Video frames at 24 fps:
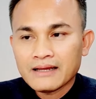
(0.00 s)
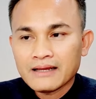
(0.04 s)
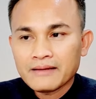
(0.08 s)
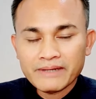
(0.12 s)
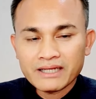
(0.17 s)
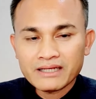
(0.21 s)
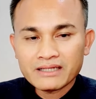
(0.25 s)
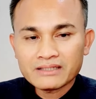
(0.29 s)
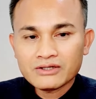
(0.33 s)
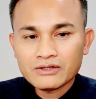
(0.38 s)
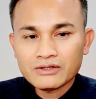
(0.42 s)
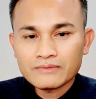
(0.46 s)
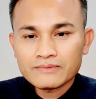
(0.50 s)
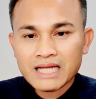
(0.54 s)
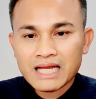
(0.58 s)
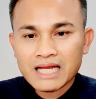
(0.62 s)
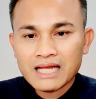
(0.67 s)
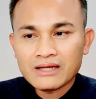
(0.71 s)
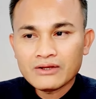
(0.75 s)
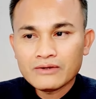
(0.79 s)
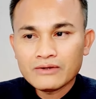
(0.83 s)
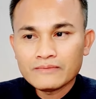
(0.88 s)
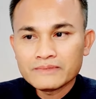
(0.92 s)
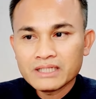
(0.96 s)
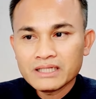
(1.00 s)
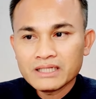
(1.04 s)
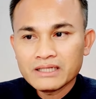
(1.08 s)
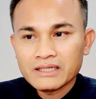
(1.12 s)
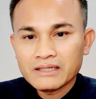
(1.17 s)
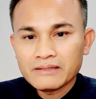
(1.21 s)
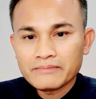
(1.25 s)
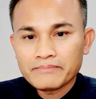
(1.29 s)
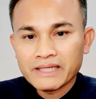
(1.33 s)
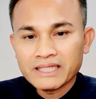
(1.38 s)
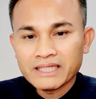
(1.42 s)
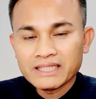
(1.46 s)
ไปกระทบก็กาลมที่
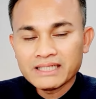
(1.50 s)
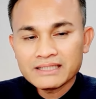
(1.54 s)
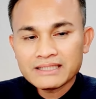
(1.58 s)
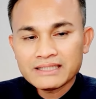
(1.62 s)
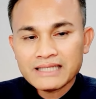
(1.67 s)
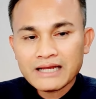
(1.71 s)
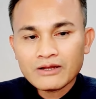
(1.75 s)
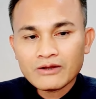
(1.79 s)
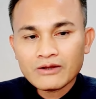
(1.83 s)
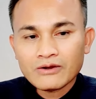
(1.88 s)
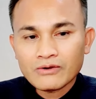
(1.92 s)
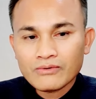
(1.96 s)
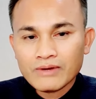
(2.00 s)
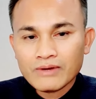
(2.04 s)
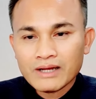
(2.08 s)
เป็นที่ตั้งของ